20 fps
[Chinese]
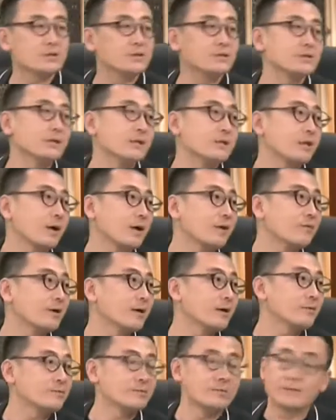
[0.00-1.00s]
最近在台
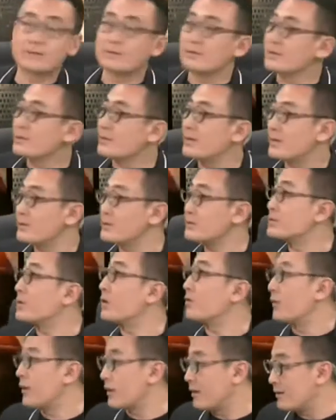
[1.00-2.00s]
湾开始
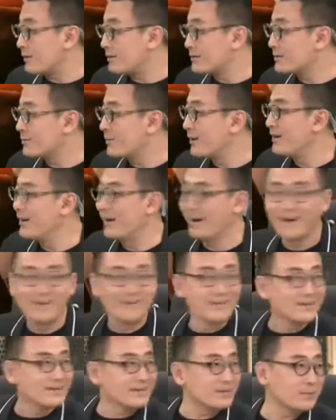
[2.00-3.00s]
讲话了，是
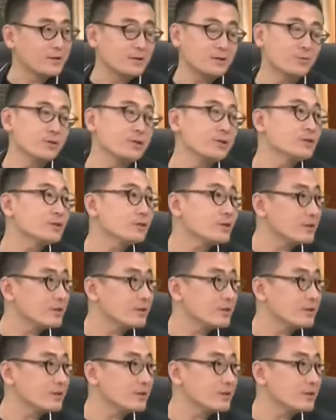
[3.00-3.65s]
吧？那么我一